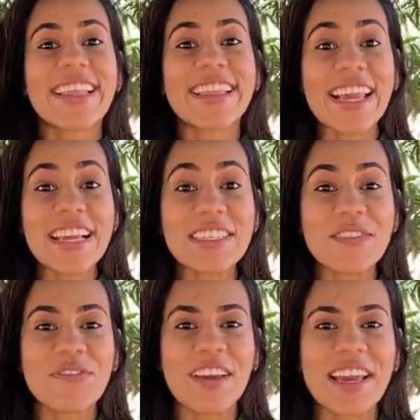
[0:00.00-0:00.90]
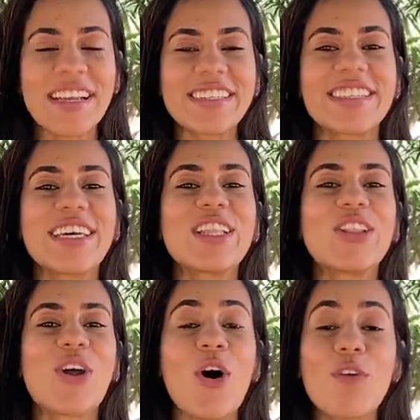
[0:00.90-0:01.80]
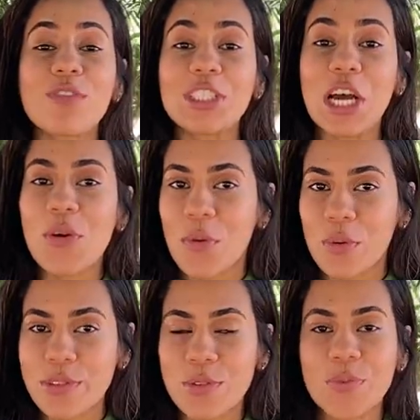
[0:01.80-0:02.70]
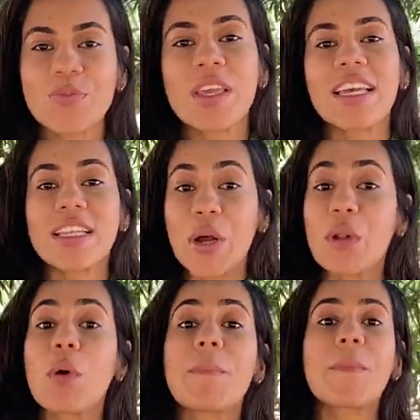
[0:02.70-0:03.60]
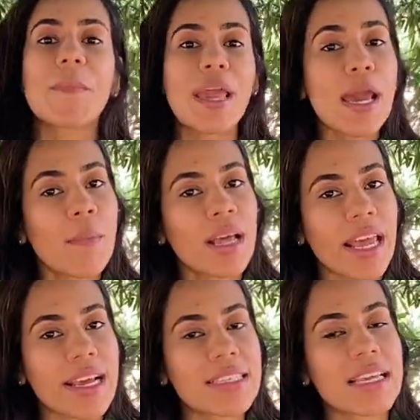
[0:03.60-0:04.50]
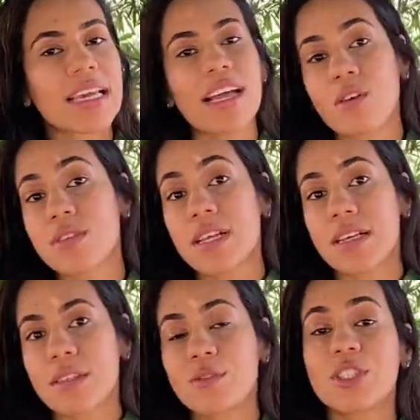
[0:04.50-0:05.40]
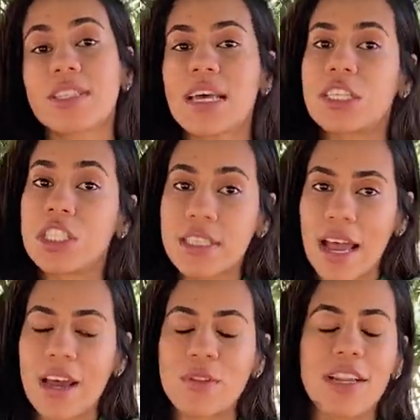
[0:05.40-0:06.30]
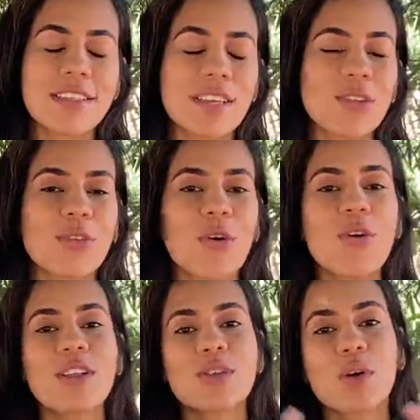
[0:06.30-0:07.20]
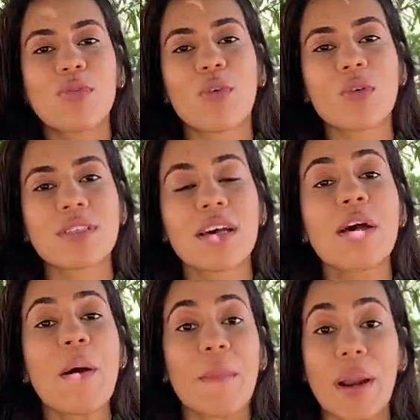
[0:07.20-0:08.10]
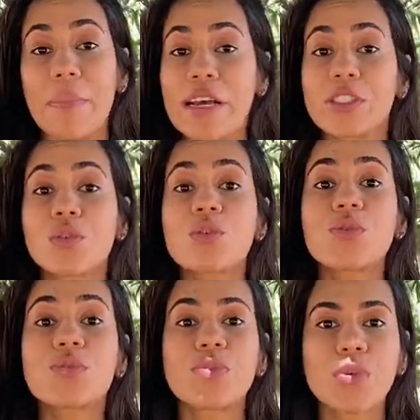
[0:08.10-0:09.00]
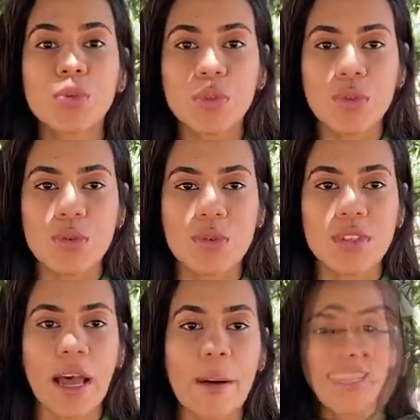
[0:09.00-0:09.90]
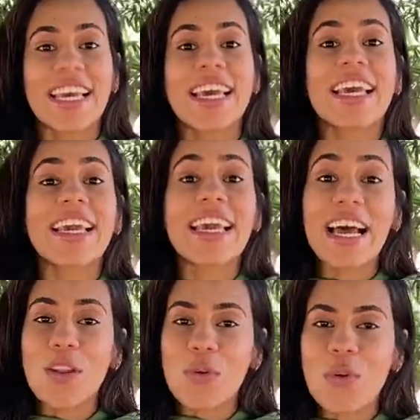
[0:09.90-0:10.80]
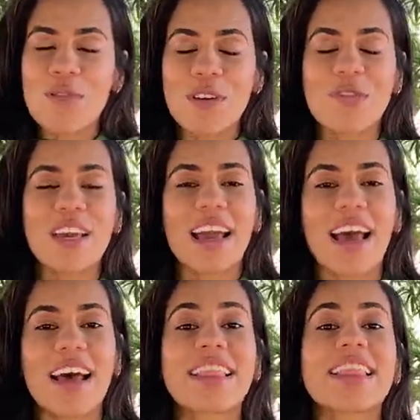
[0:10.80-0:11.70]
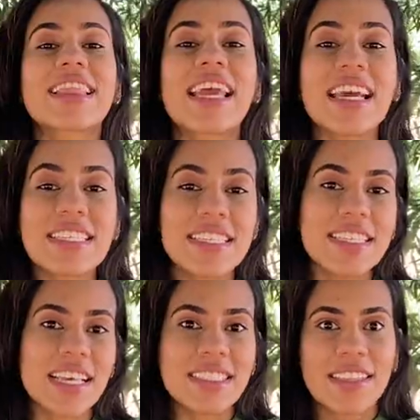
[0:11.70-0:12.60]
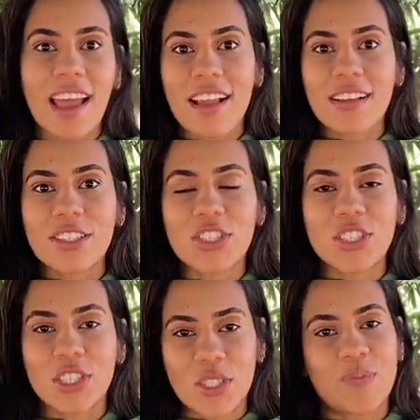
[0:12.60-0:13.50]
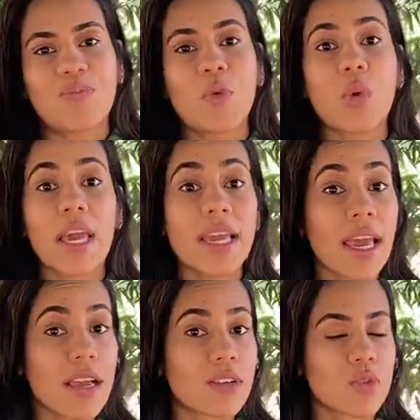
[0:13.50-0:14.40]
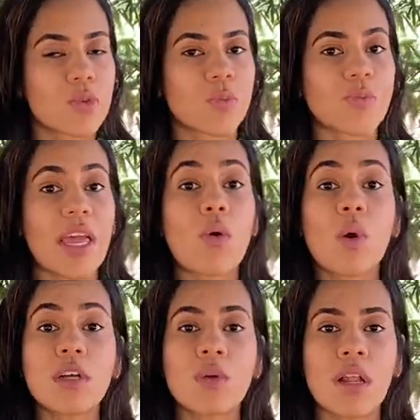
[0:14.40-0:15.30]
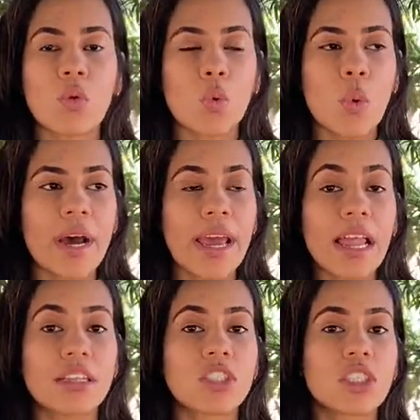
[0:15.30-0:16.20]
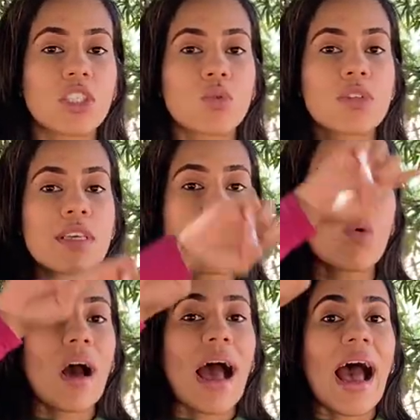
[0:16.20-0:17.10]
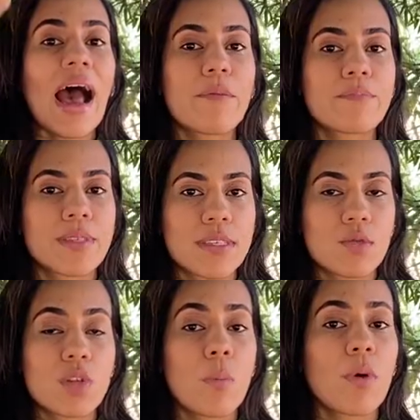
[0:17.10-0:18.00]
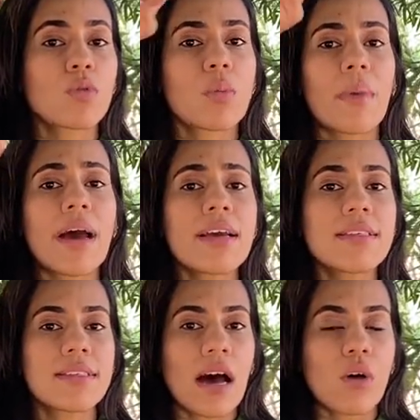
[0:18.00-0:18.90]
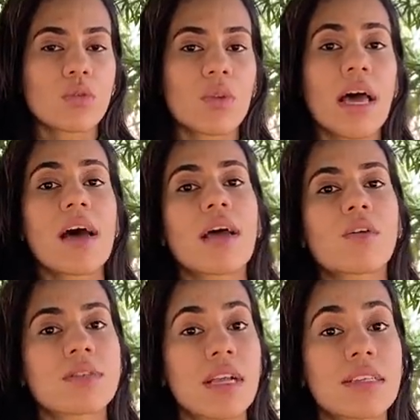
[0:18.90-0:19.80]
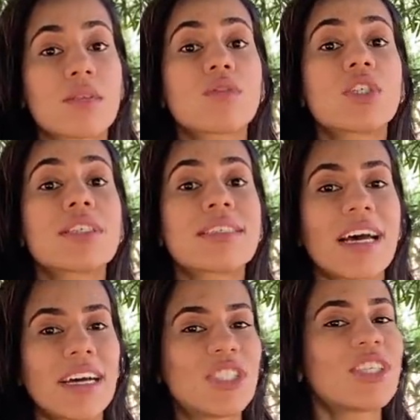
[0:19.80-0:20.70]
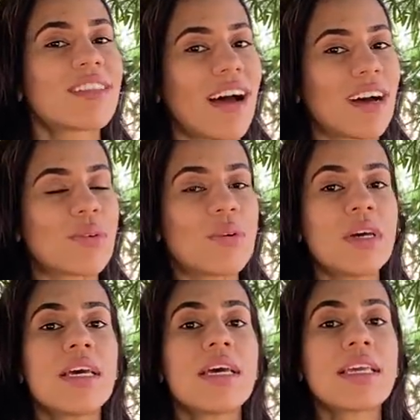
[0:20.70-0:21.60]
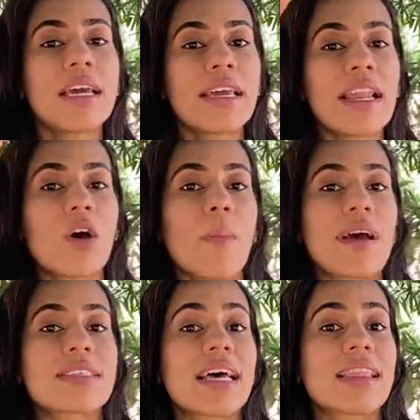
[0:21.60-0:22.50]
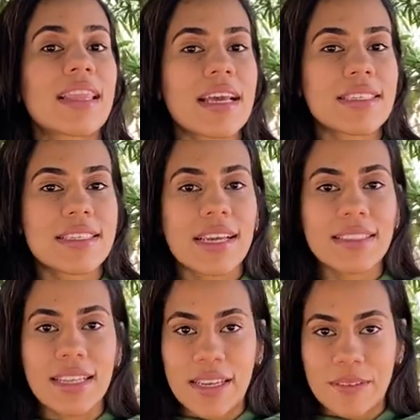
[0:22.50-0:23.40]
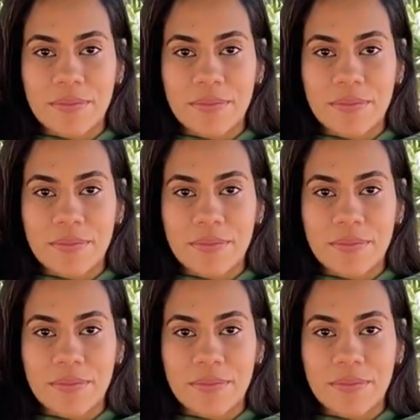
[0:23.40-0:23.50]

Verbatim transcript: terça-feira, dia 9 de agosto. Então a Lua permanece aí na constelação de Sagitário, trazendo toda a sua força para a parte dos frutos, tá? E a Lua vai ficar descendente. O que, que é isso? É quando a Lua ela atinge o seu ápice, o seu ponto mais alto, lá na constelação de Sagitário. E aí ela começa a descender.